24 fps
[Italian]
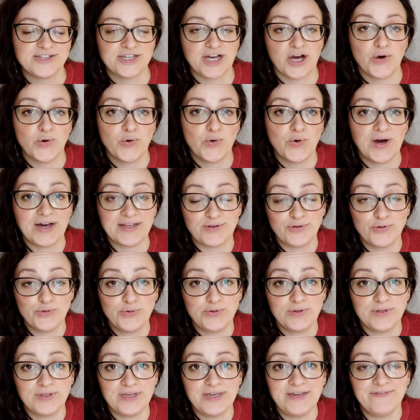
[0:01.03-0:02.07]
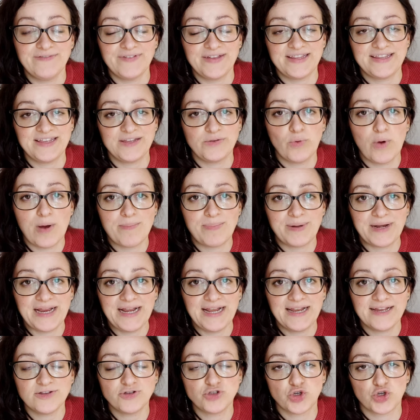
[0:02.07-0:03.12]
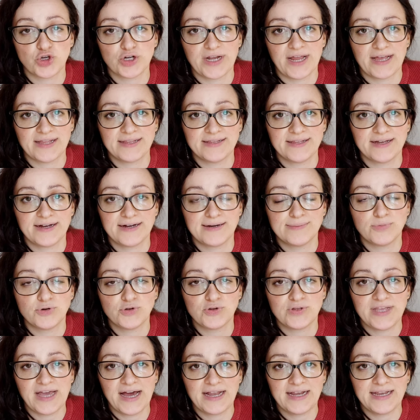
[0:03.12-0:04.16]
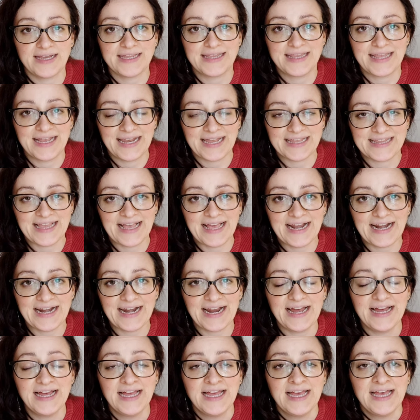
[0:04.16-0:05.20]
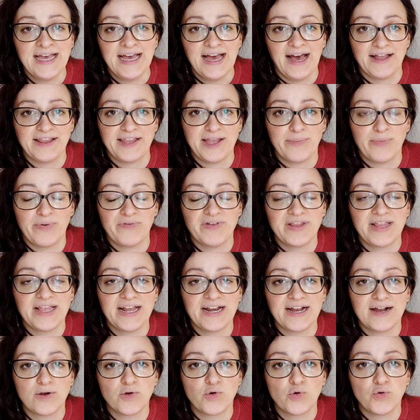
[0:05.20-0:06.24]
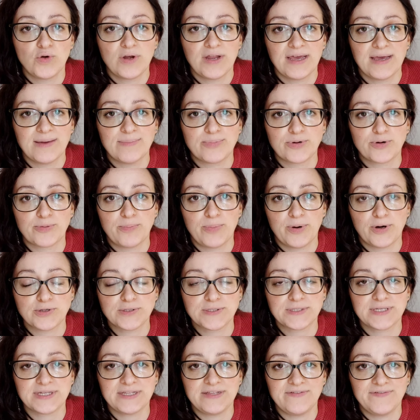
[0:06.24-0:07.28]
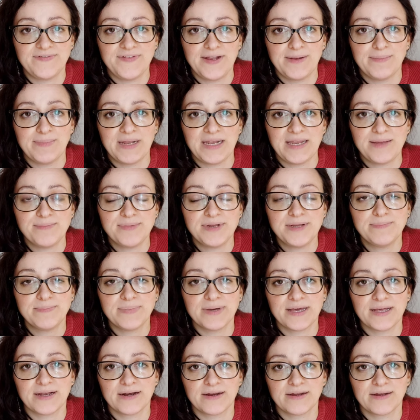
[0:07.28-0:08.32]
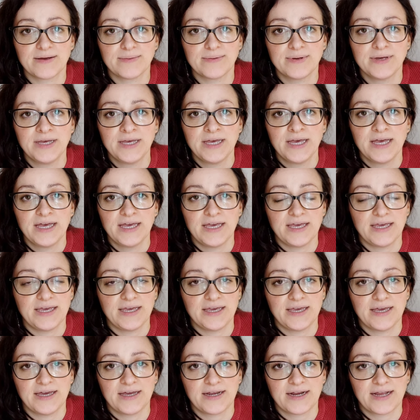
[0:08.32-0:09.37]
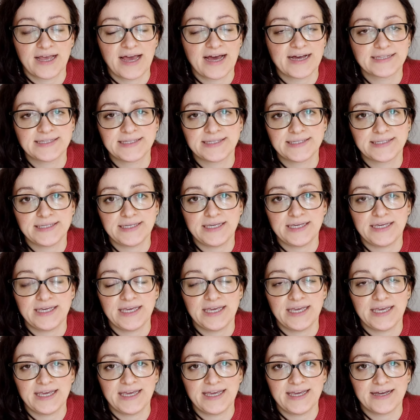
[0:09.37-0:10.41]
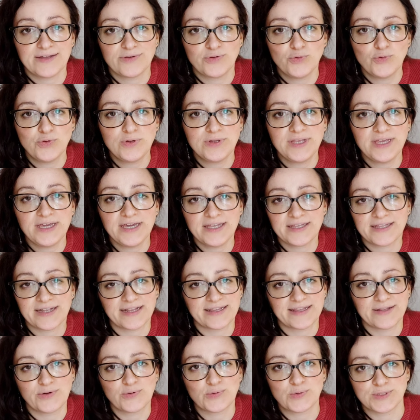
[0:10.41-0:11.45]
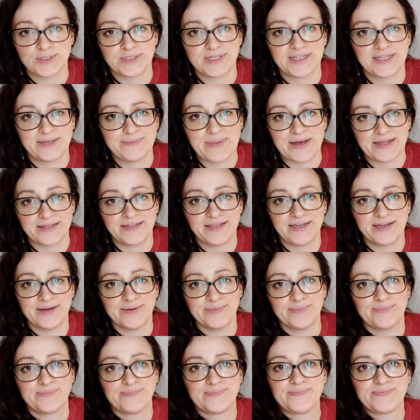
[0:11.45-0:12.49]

Ciao a tutti, 22 aprile, giornata mondiale della Terra. Andiamo a vedere alcune proposte di film e libri per eh, ragazzi e adulti che trattano questa tematica.